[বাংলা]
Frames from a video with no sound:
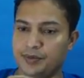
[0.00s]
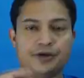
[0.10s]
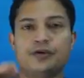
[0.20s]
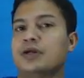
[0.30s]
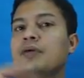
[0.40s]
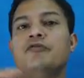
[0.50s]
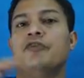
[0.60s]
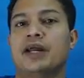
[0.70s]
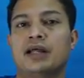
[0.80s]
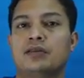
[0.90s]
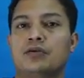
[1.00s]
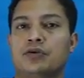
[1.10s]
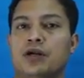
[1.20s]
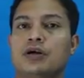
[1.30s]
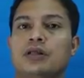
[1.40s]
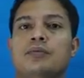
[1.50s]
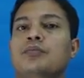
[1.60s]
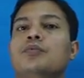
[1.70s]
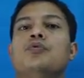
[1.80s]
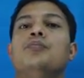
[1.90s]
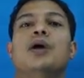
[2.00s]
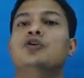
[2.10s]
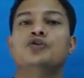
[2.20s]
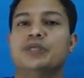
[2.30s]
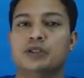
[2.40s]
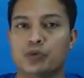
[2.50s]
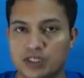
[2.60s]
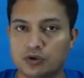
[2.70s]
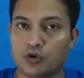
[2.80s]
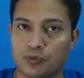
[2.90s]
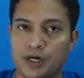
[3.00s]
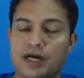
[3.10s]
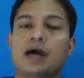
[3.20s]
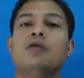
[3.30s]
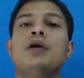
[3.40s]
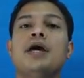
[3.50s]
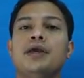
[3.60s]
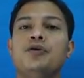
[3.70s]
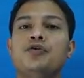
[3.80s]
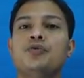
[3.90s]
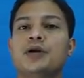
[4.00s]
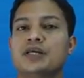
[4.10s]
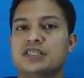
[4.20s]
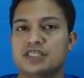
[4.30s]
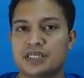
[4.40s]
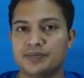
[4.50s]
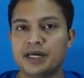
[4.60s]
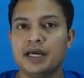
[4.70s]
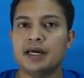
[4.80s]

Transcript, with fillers: ভিডিওটা ভাইরাল তো দূরের কথা খুব মানুষ বেশি ওয়াচ করবে না কারণ ইউটিউব এটা সিস্টেমে